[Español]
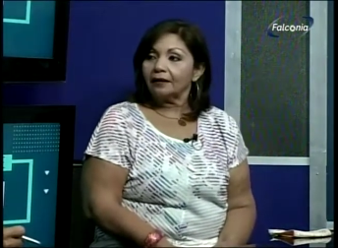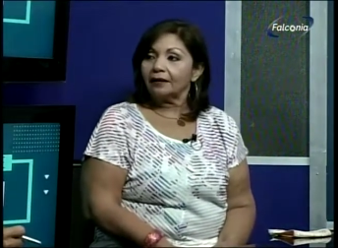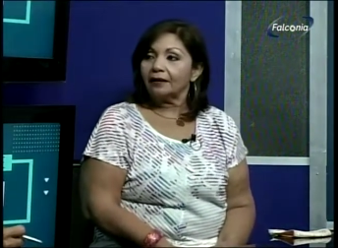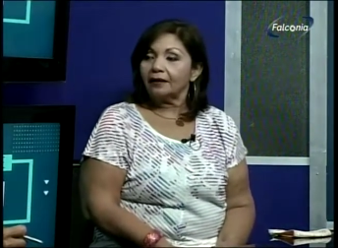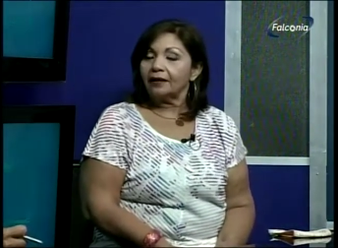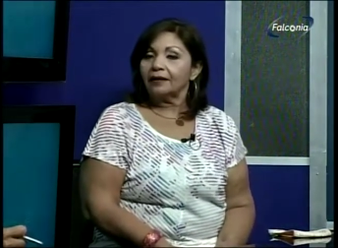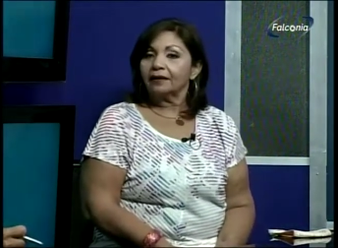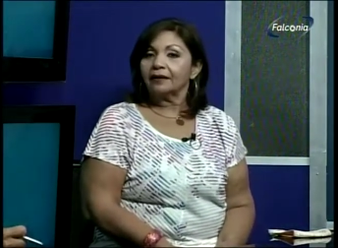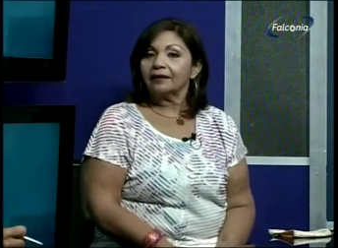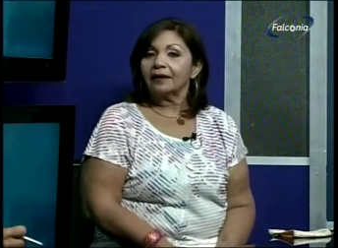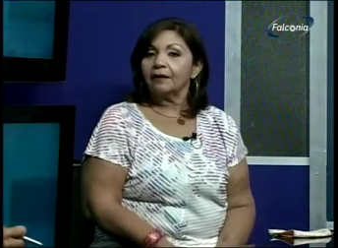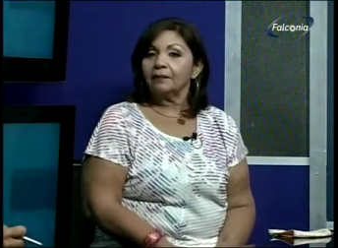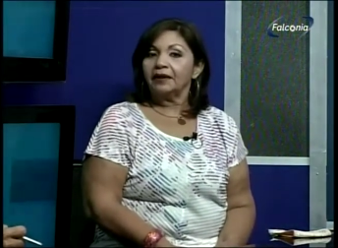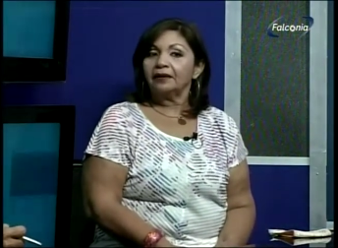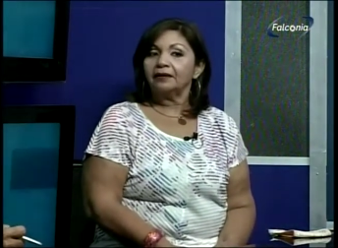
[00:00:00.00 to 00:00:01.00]
que
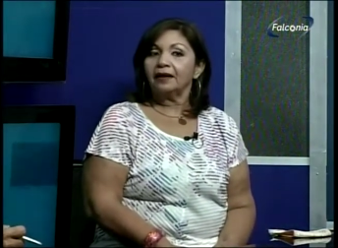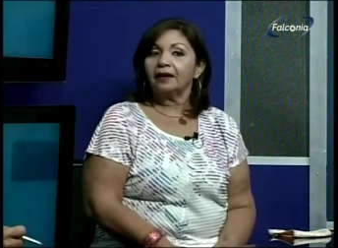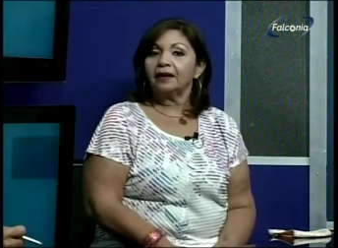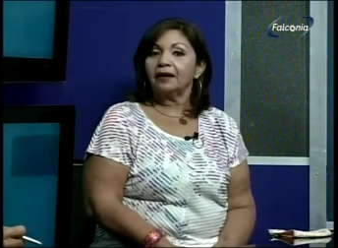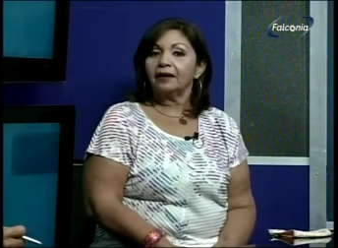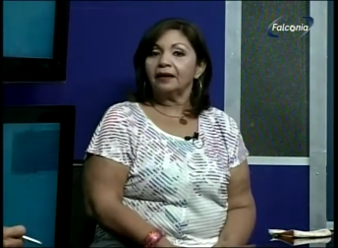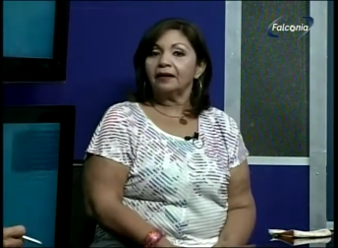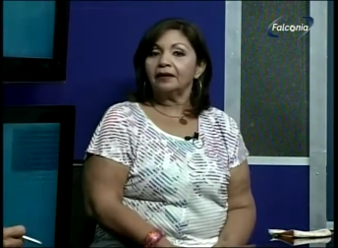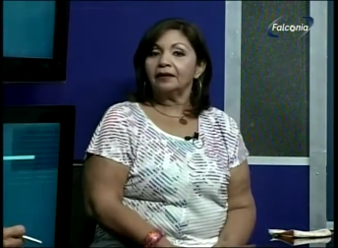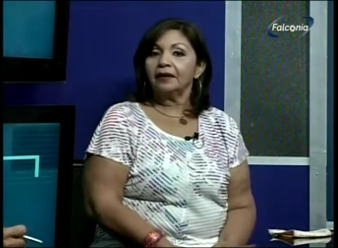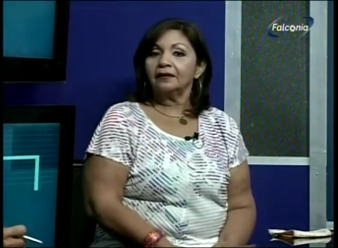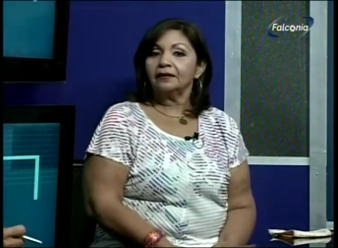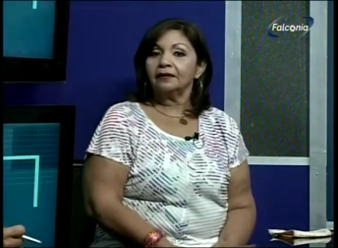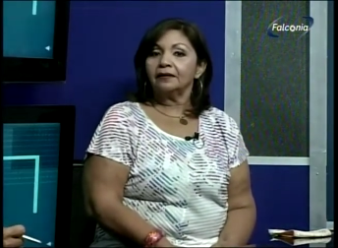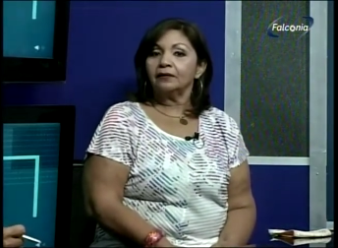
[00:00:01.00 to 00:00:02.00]
realmente
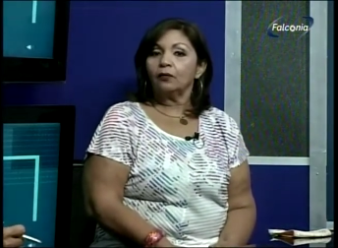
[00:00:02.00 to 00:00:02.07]
eh,